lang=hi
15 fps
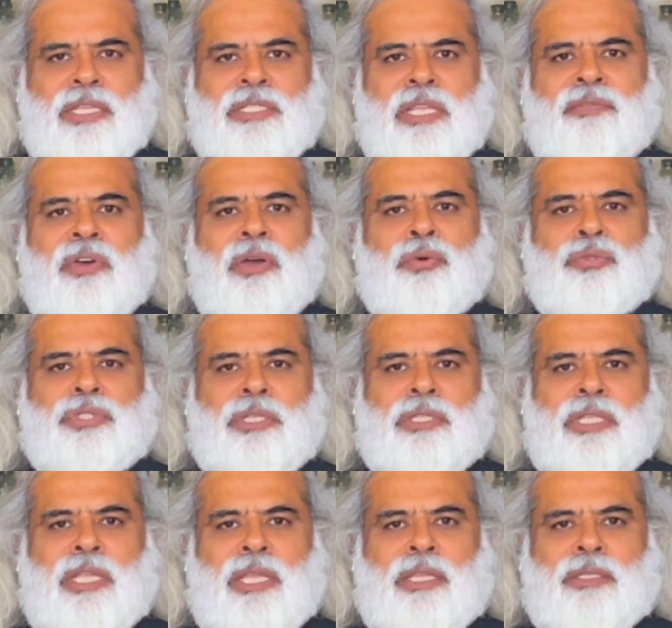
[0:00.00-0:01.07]
अजाफा हो
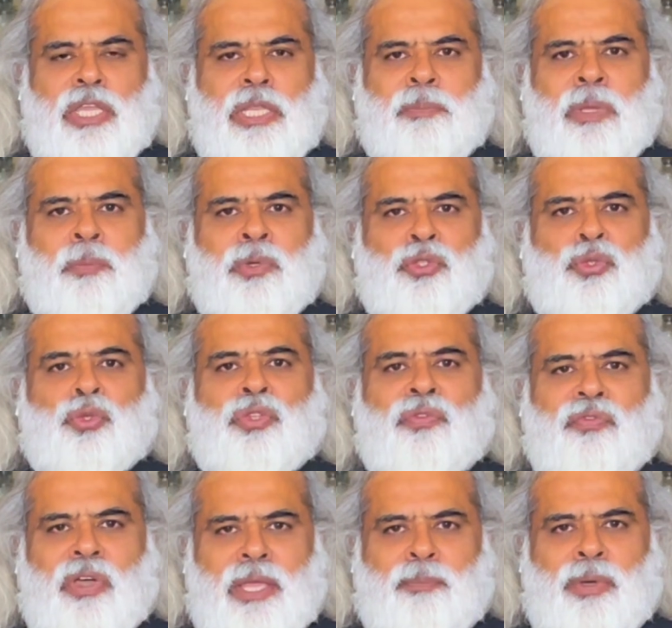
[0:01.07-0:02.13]
सकते हैं इनमें
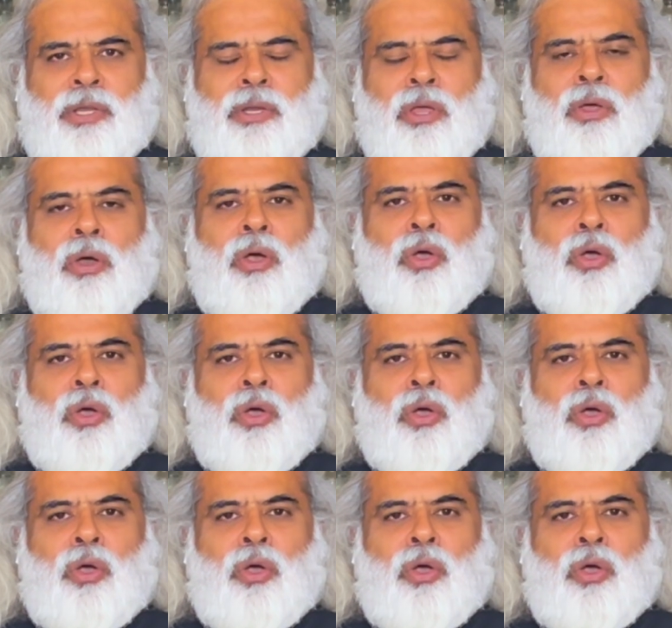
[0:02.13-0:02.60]
मौजूद फाइबर